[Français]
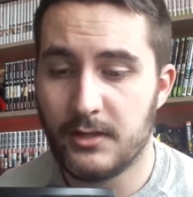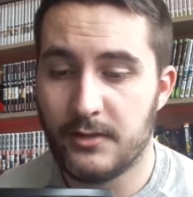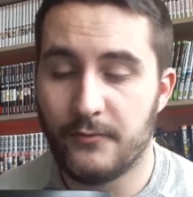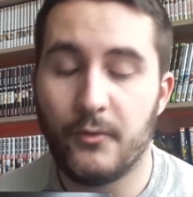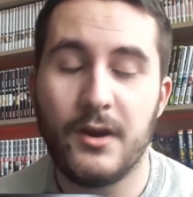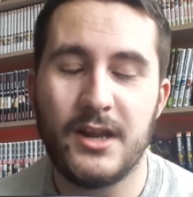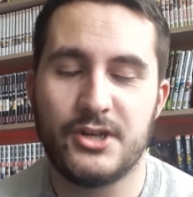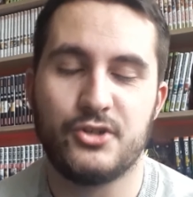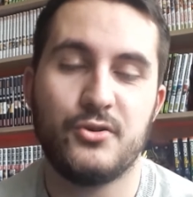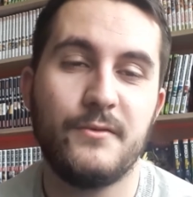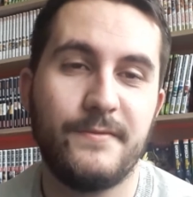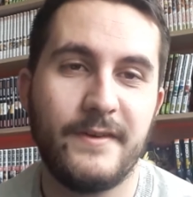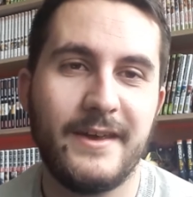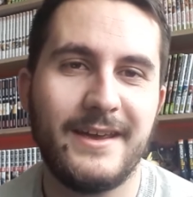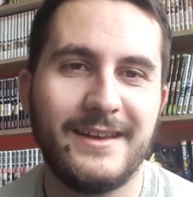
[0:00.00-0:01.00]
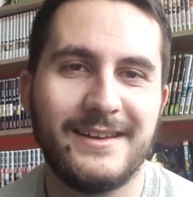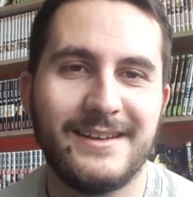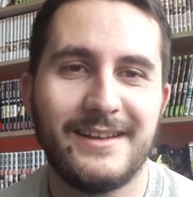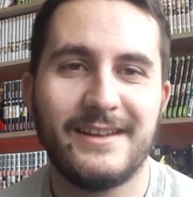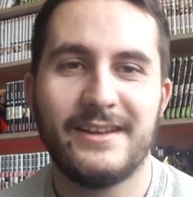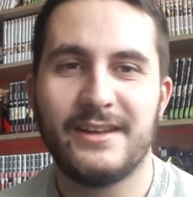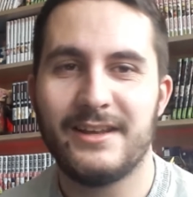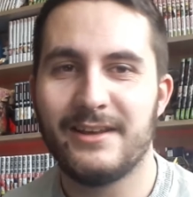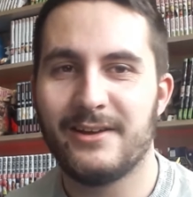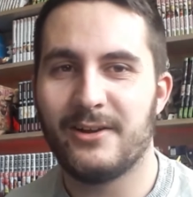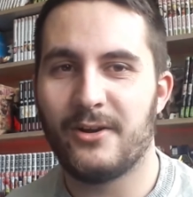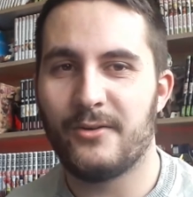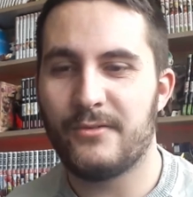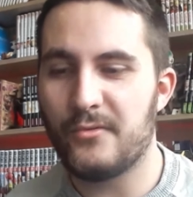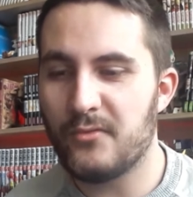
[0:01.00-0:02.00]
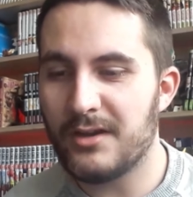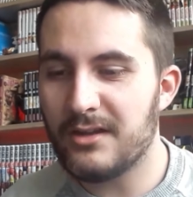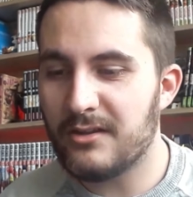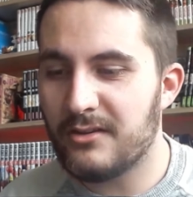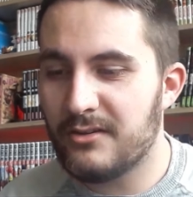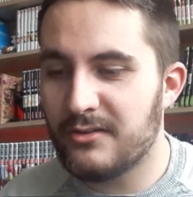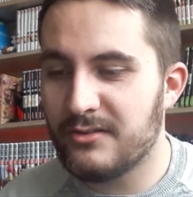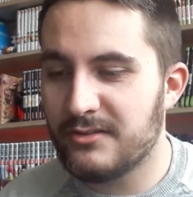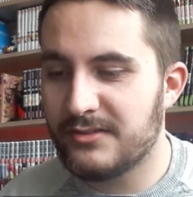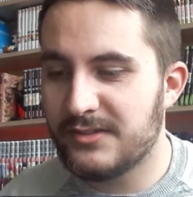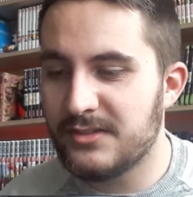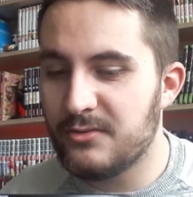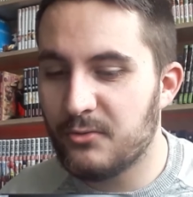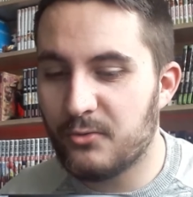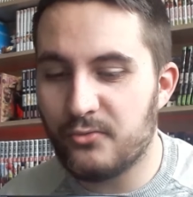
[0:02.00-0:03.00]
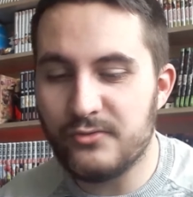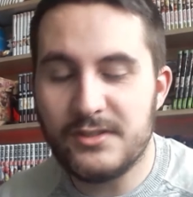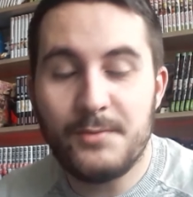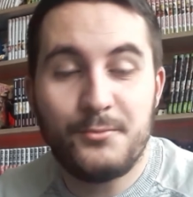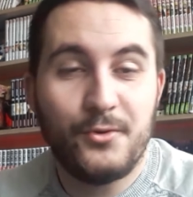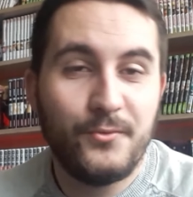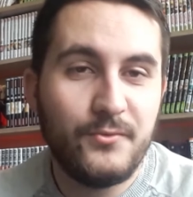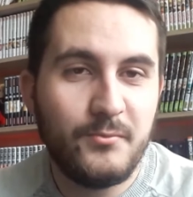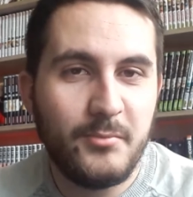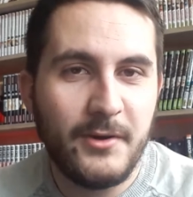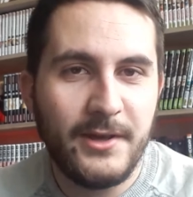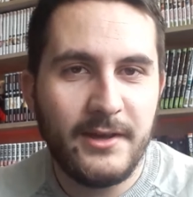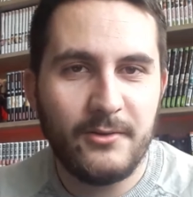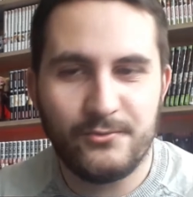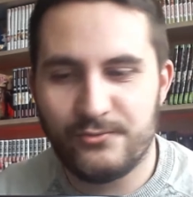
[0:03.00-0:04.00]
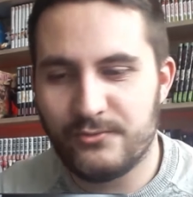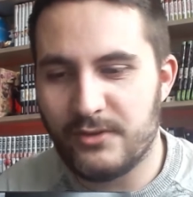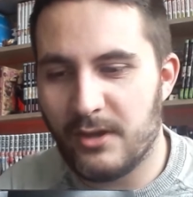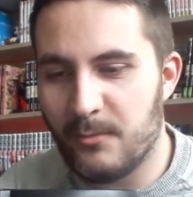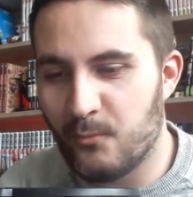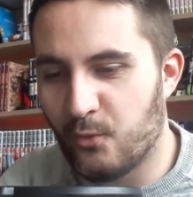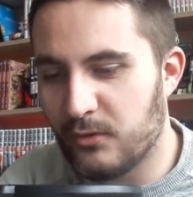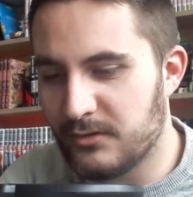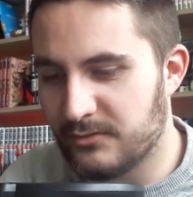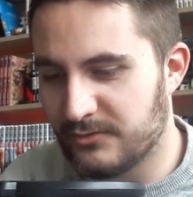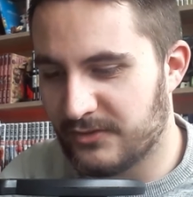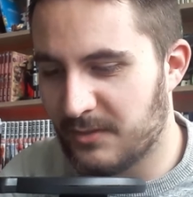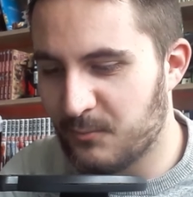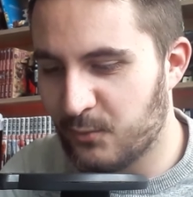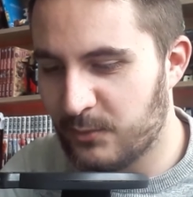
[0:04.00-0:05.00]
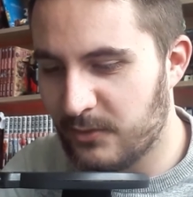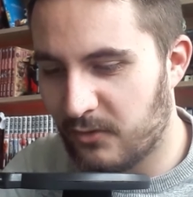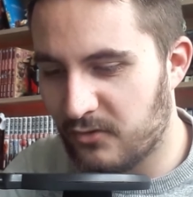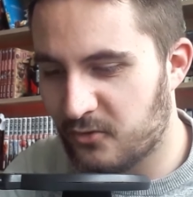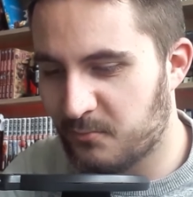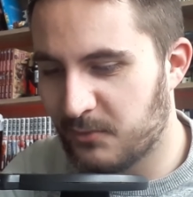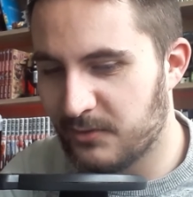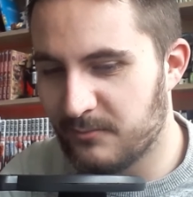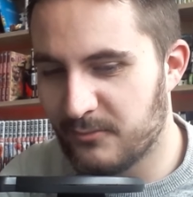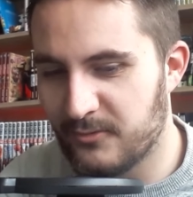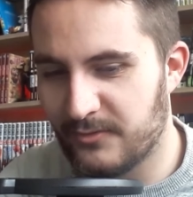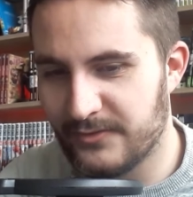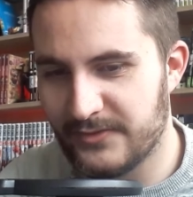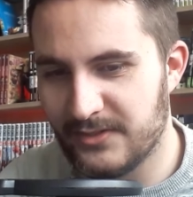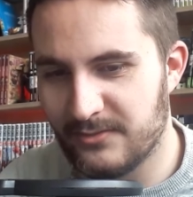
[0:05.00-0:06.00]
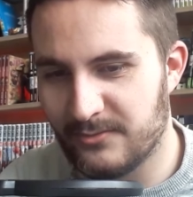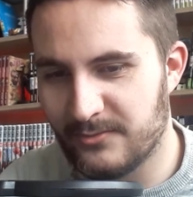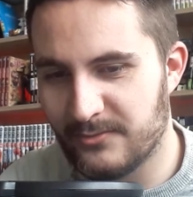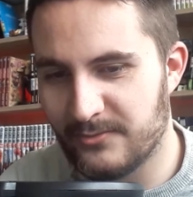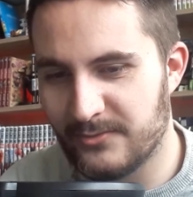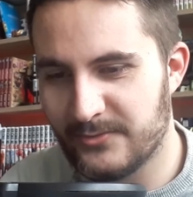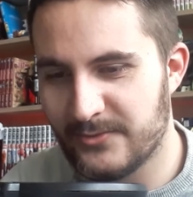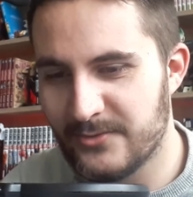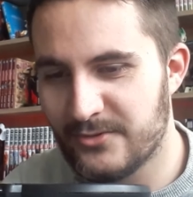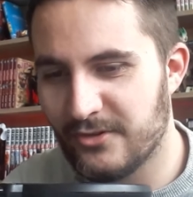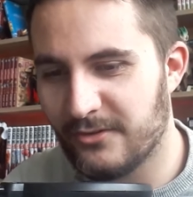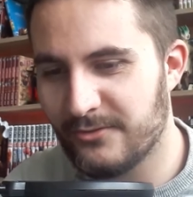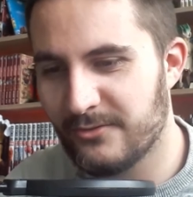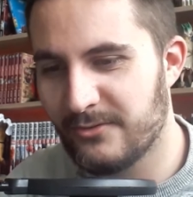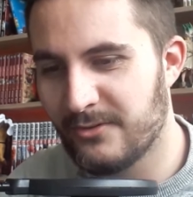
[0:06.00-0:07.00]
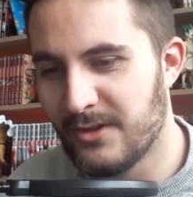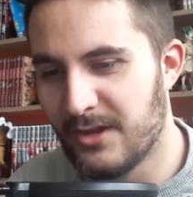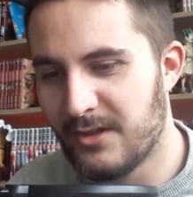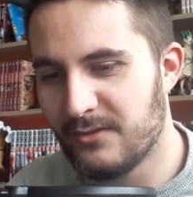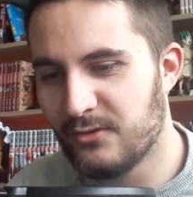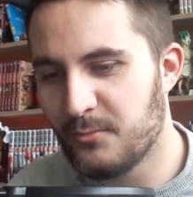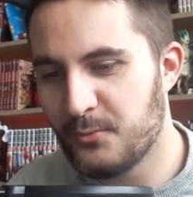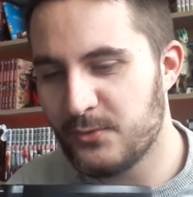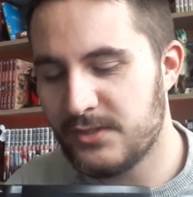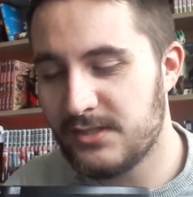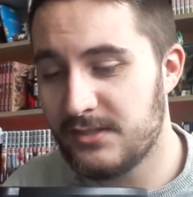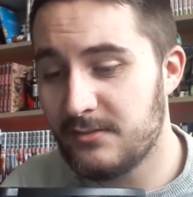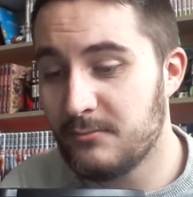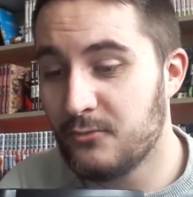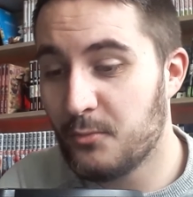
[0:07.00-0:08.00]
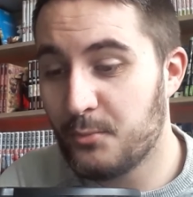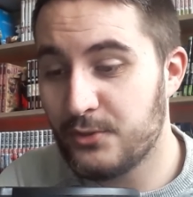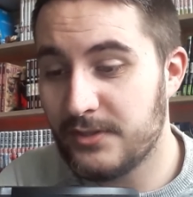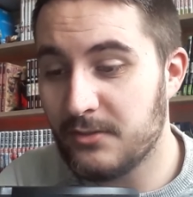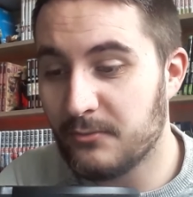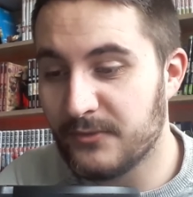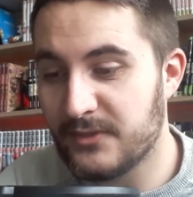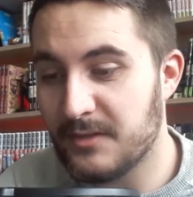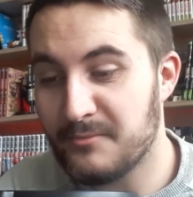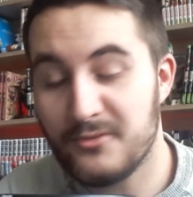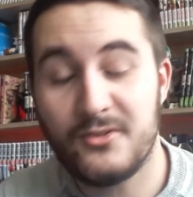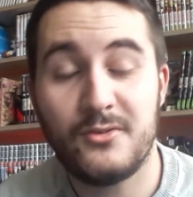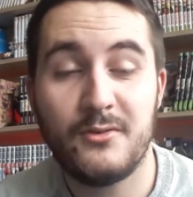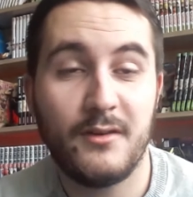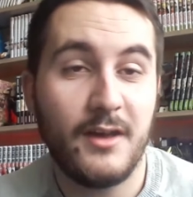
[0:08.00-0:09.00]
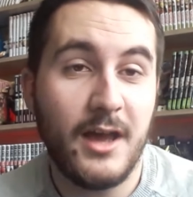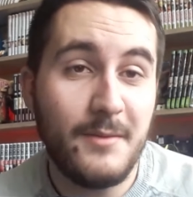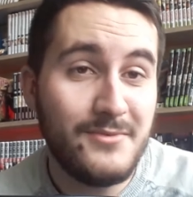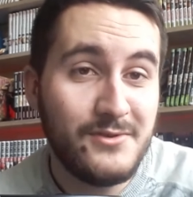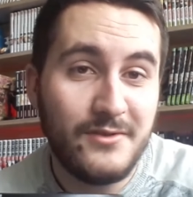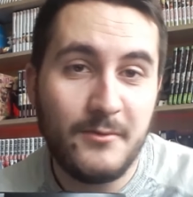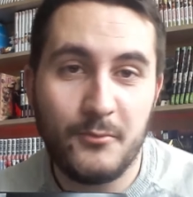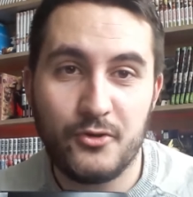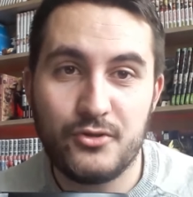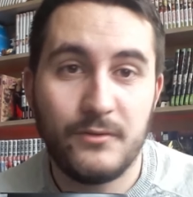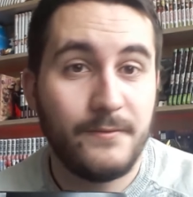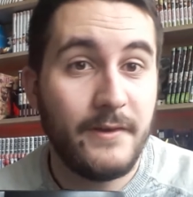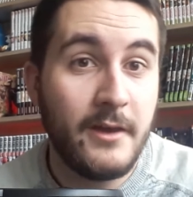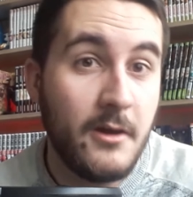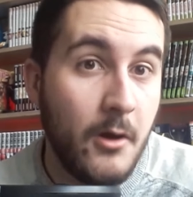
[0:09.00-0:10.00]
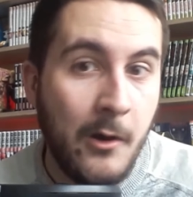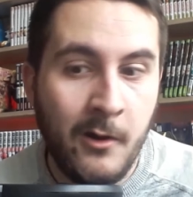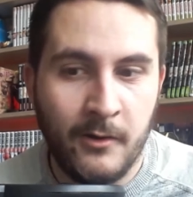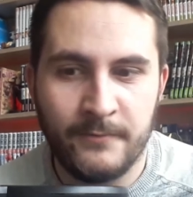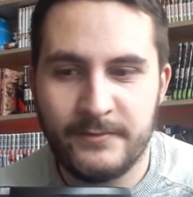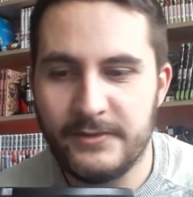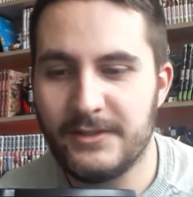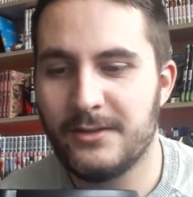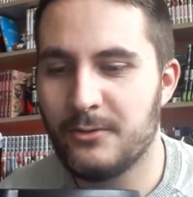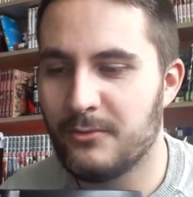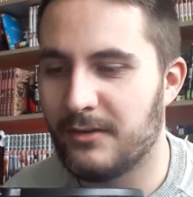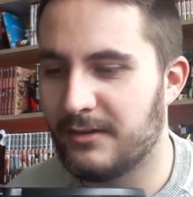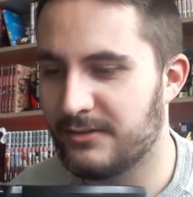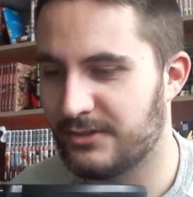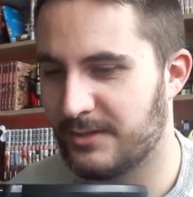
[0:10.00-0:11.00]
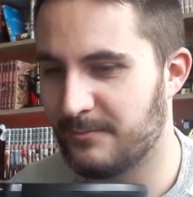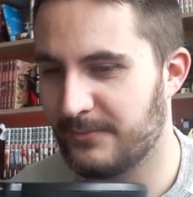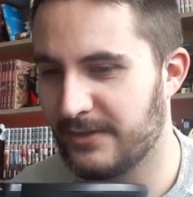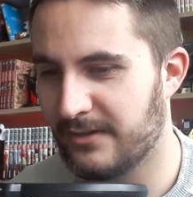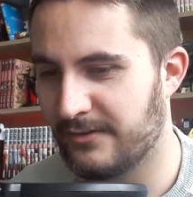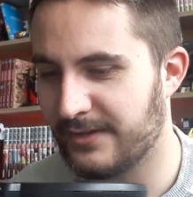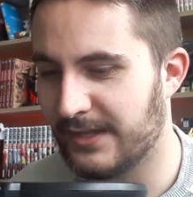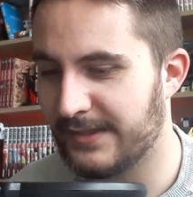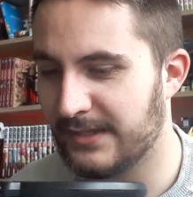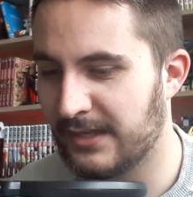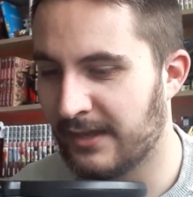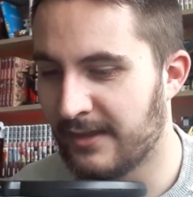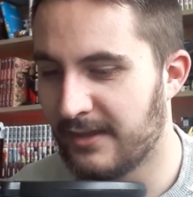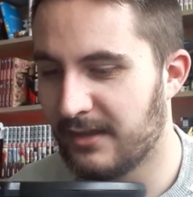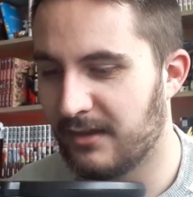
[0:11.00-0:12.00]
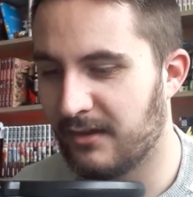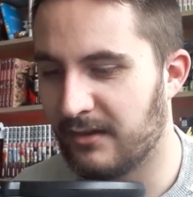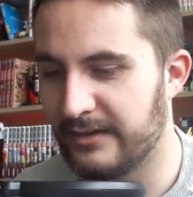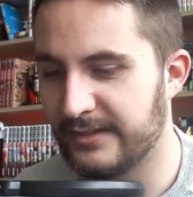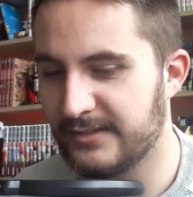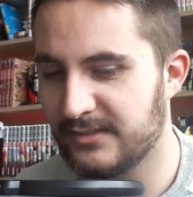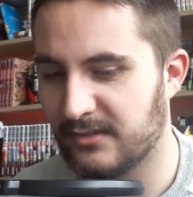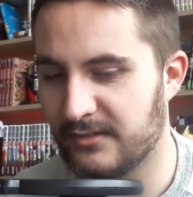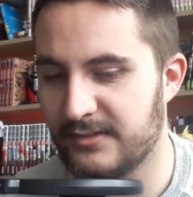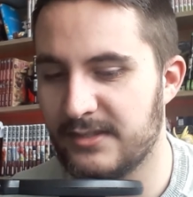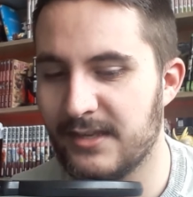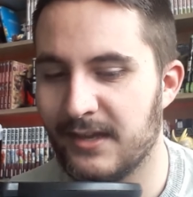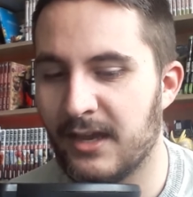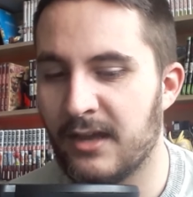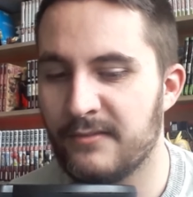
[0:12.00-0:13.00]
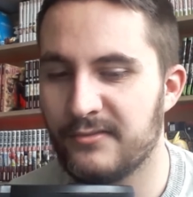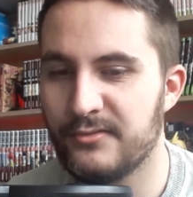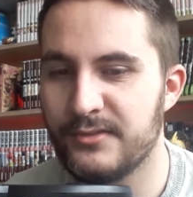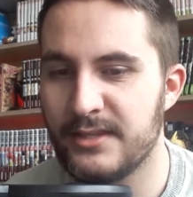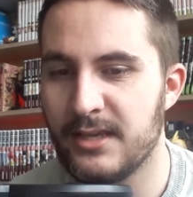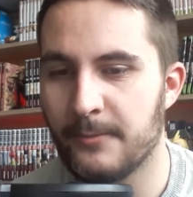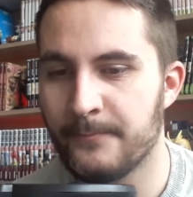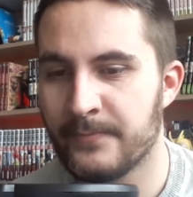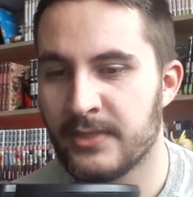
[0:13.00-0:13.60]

voilà, je le fais. Et on va voir si le concept vous plaît, en tout cas moi, ça ne me dérange pas de me lancer dans, ce genre de, petits concepts que habituellement je fais hors vidéo, hein. j'aime bien regarder les sorties à venir.